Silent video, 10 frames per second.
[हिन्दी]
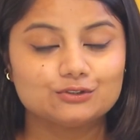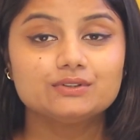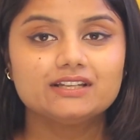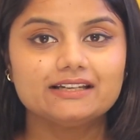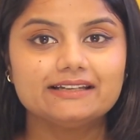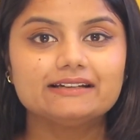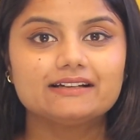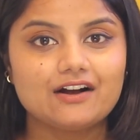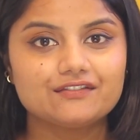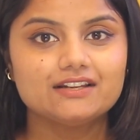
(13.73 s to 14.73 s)
उनके लिए
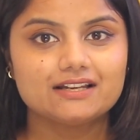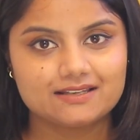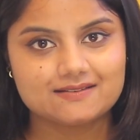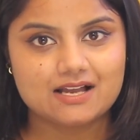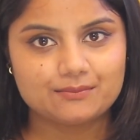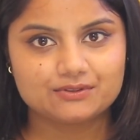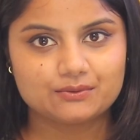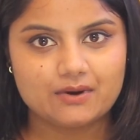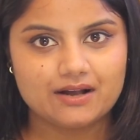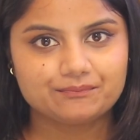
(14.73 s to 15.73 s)
काफी लकी साबित
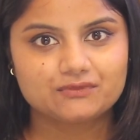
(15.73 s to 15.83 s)
हुआ